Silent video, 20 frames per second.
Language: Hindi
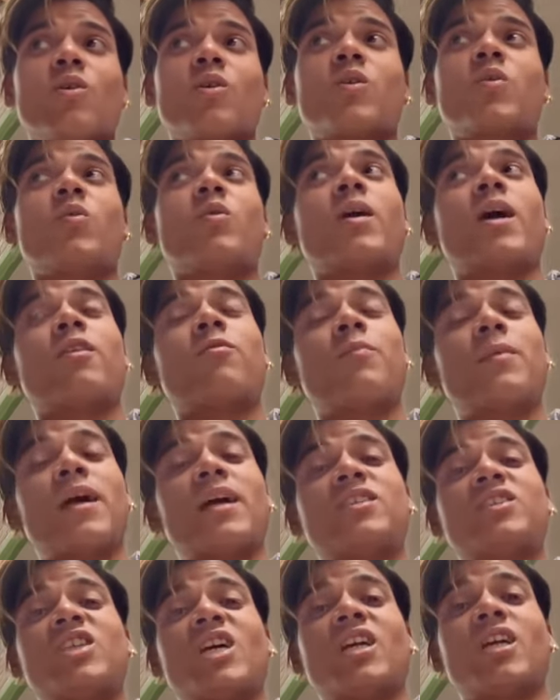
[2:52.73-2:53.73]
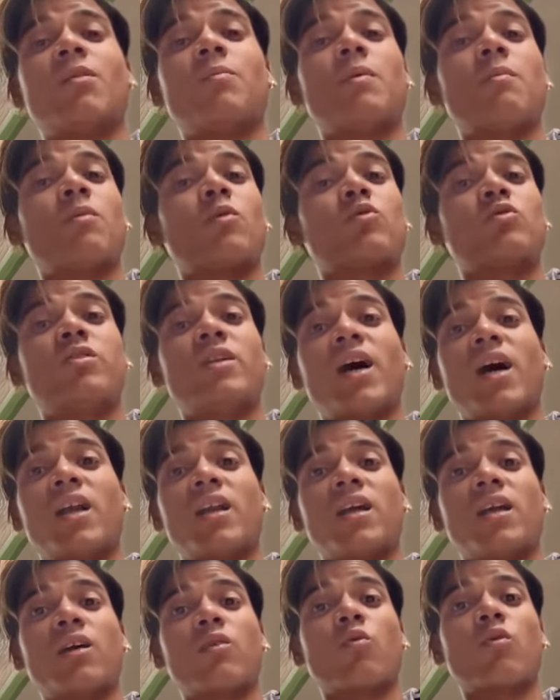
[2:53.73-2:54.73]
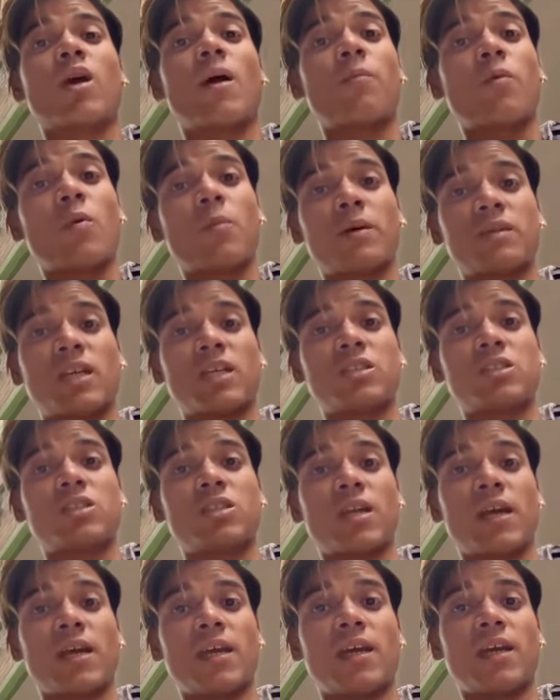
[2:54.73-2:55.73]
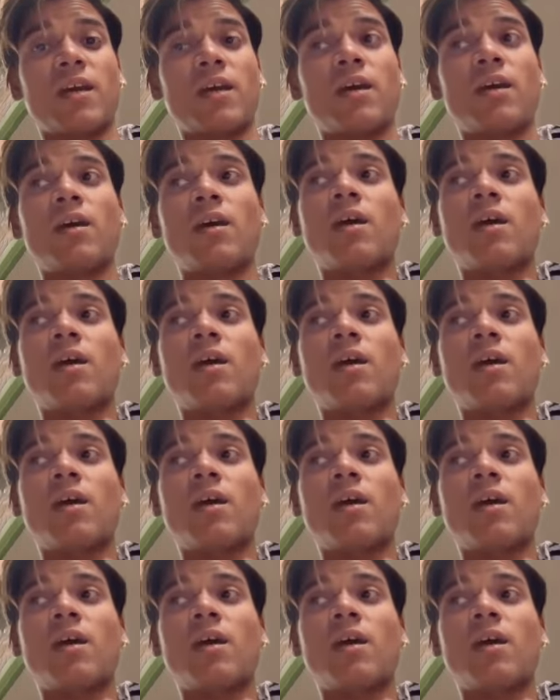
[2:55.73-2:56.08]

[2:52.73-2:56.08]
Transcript: क्योंकि गाइज प्रैंक चैनल पे मैं कुछ डाल नहीं रहा क्योंकि आपको पता है स्ट्राइक है